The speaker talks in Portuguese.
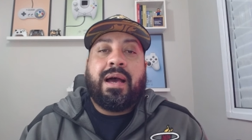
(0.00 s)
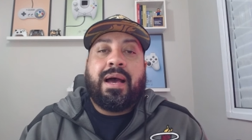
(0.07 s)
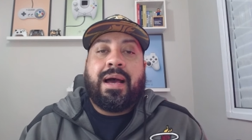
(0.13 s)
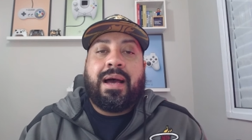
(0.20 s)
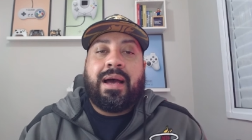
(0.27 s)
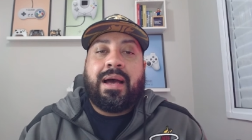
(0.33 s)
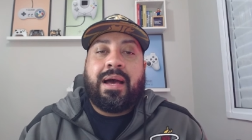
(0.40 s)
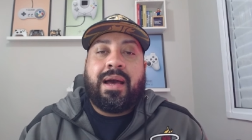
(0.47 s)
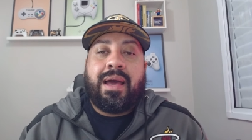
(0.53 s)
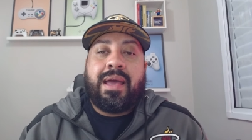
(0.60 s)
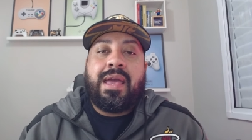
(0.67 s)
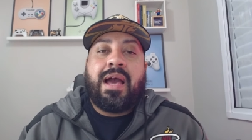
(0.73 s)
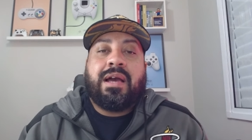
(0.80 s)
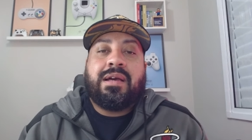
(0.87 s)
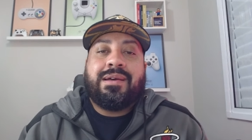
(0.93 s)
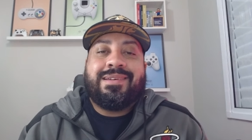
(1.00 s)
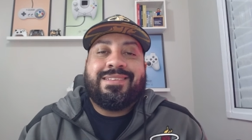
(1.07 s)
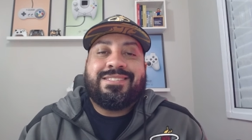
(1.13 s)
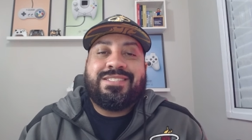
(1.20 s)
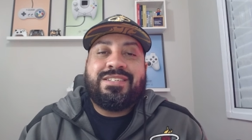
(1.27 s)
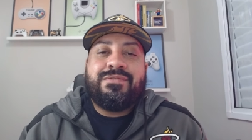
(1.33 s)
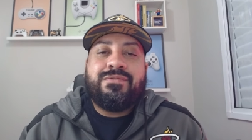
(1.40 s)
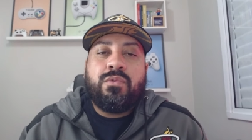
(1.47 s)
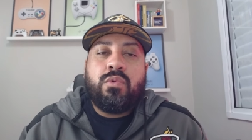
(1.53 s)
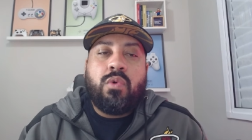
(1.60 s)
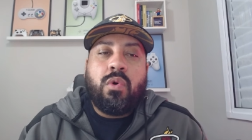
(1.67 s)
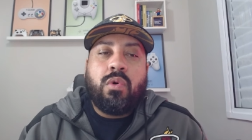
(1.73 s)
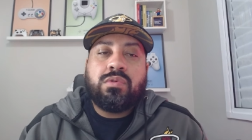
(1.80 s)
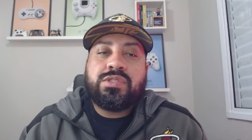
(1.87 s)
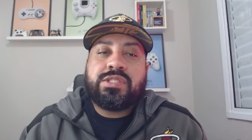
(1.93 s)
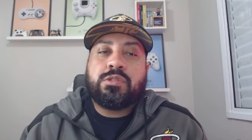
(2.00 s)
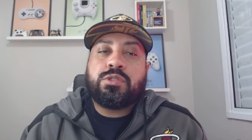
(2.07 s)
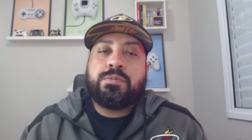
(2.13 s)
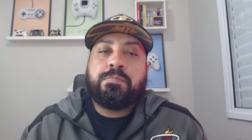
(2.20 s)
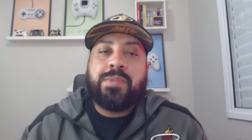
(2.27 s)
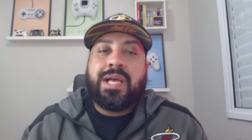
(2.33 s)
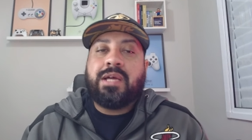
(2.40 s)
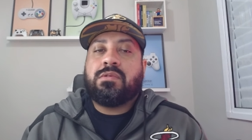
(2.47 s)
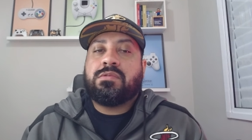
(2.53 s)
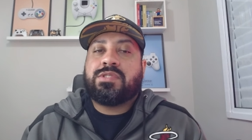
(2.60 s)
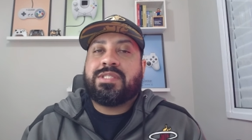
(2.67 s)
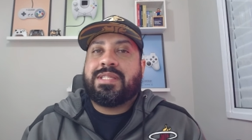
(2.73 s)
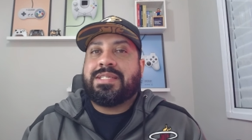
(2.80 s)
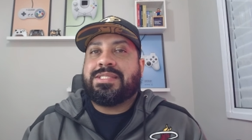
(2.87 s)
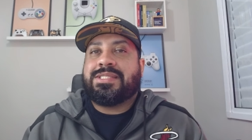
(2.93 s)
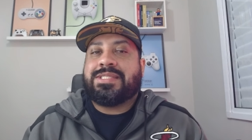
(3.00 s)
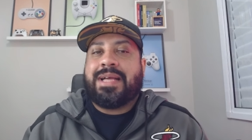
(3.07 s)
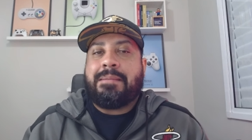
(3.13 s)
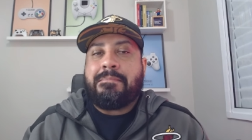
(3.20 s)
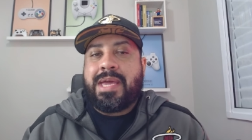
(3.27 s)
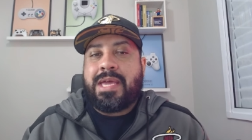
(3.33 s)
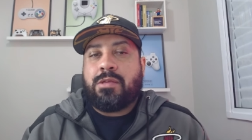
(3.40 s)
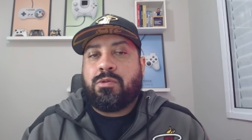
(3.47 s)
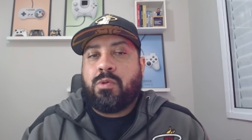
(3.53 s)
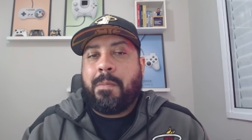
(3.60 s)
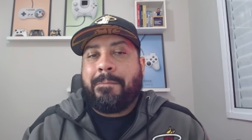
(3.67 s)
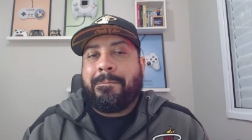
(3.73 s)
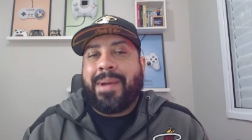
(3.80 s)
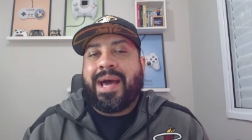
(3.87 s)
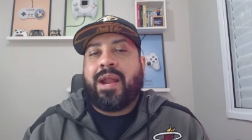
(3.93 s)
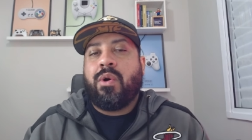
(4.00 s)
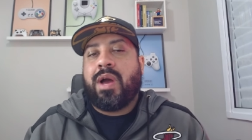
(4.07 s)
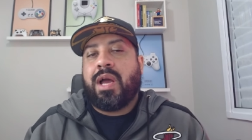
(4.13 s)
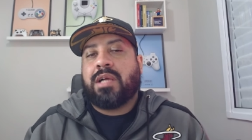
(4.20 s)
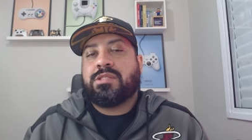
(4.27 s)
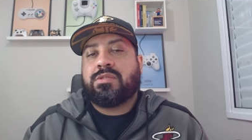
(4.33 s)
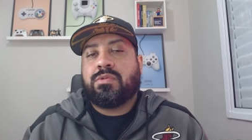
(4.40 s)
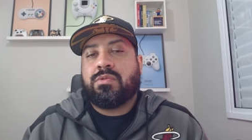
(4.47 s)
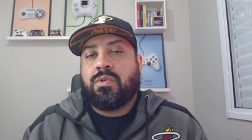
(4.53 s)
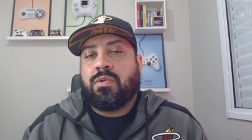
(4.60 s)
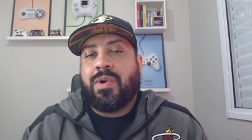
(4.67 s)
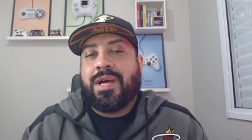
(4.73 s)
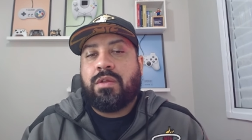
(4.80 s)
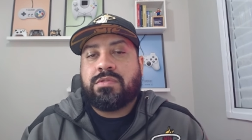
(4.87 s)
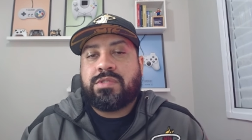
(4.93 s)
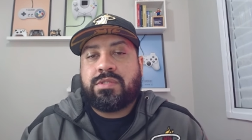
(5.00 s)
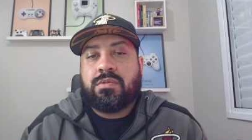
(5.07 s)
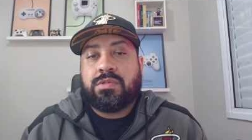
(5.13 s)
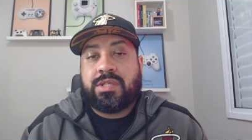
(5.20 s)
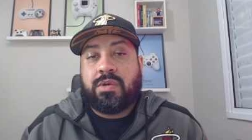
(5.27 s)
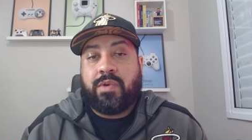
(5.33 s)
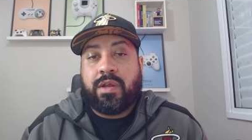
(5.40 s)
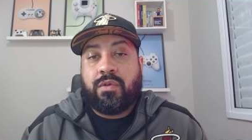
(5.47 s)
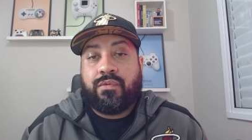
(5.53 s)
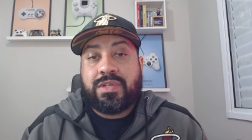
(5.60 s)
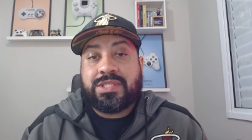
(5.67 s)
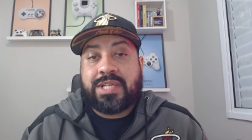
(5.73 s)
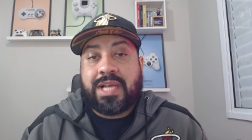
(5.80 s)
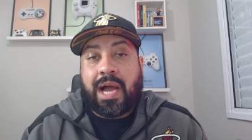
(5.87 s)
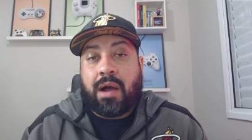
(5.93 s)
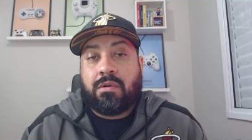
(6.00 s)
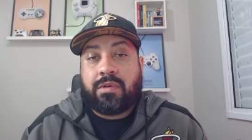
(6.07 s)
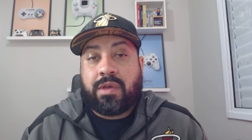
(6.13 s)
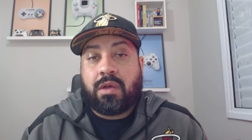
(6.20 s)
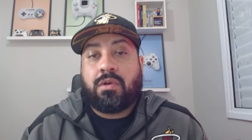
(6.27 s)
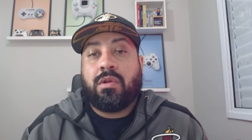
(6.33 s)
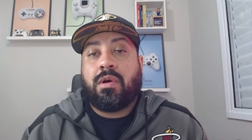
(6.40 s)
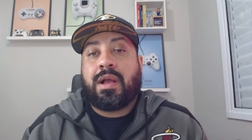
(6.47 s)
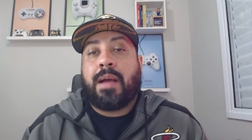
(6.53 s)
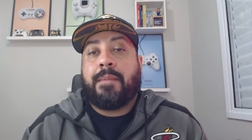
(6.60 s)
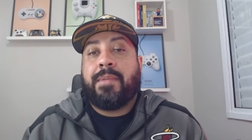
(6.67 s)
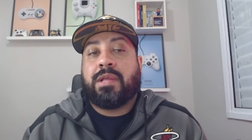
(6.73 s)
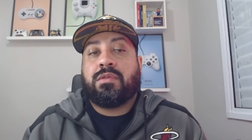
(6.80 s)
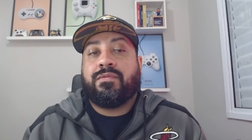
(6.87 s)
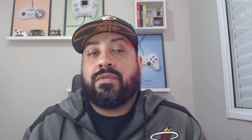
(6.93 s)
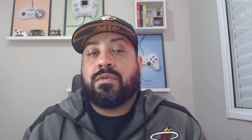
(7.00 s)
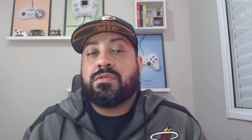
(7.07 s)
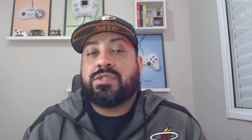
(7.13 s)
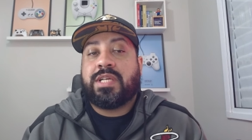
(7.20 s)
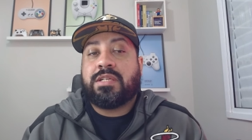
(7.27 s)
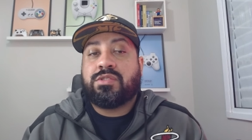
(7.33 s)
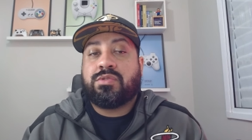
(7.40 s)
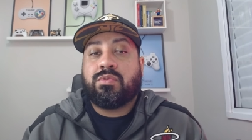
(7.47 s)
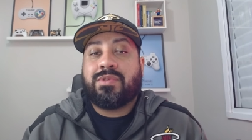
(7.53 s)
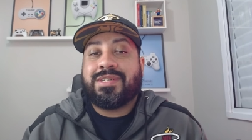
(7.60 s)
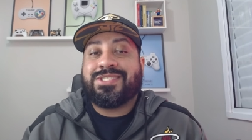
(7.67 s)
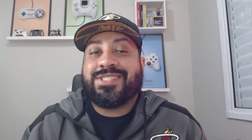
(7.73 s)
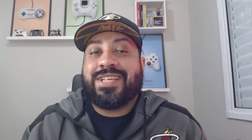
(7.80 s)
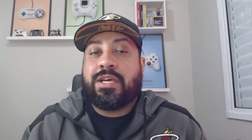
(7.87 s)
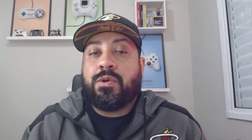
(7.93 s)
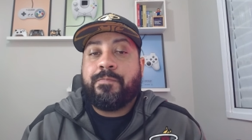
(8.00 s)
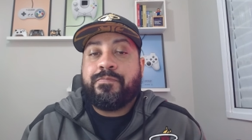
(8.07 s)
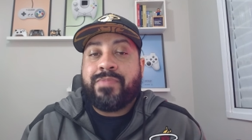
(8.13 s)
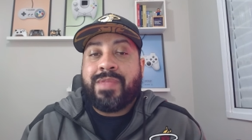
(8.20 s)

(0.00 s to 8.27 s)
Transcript: a EA divulgou seus planos de lançamento para o resto do, ano, do seu ano fiscal, que coloca a Battlefield 6 no terceiro